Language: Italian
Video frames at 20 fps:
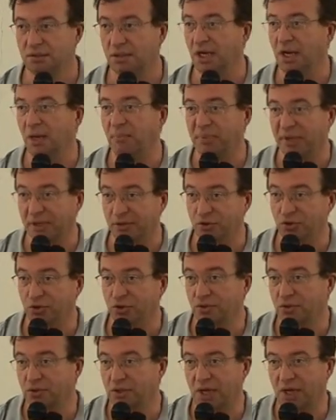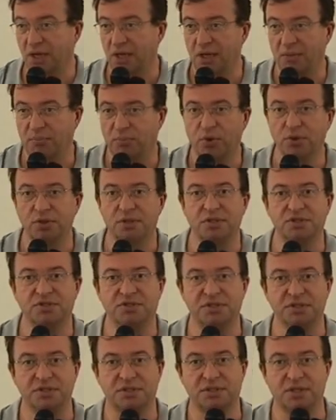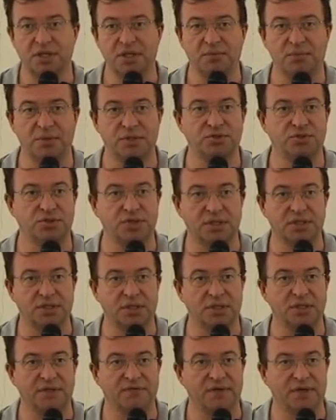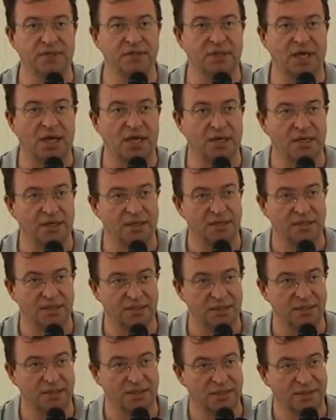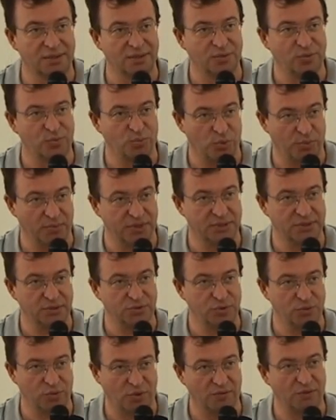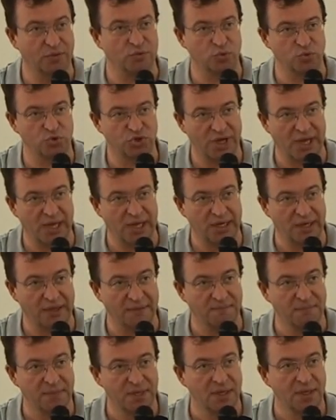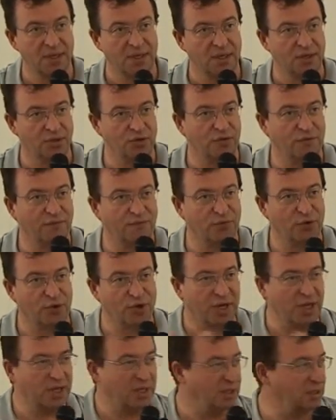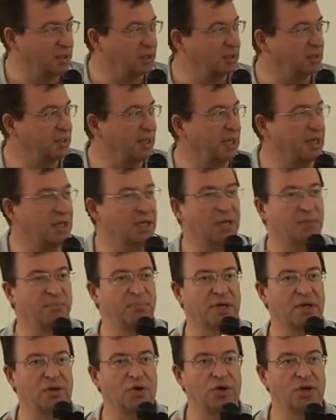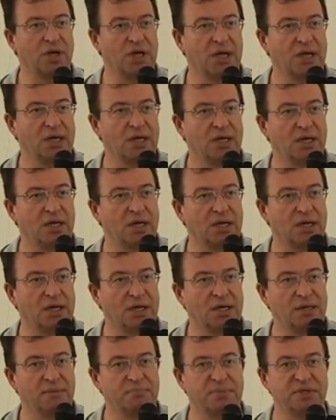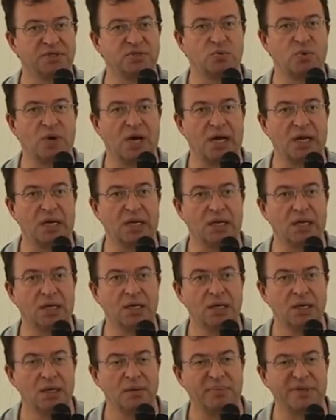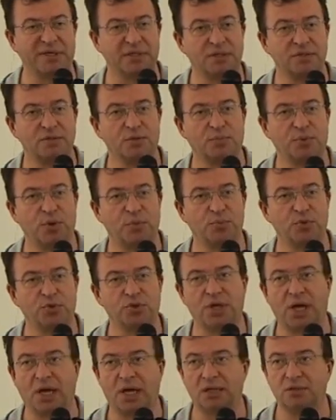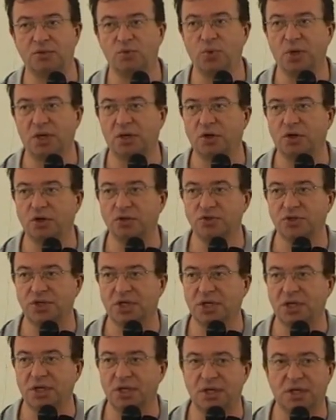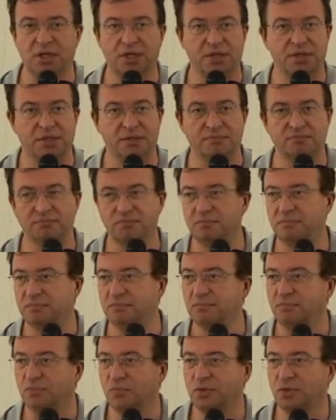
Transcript: della persona e poi del sistema, eccetera, diventa eh, un momento di nuovo cruciale. Io vorrei ridare la parola a, a Pasquale, partendo proprio da due cose che ieri mh,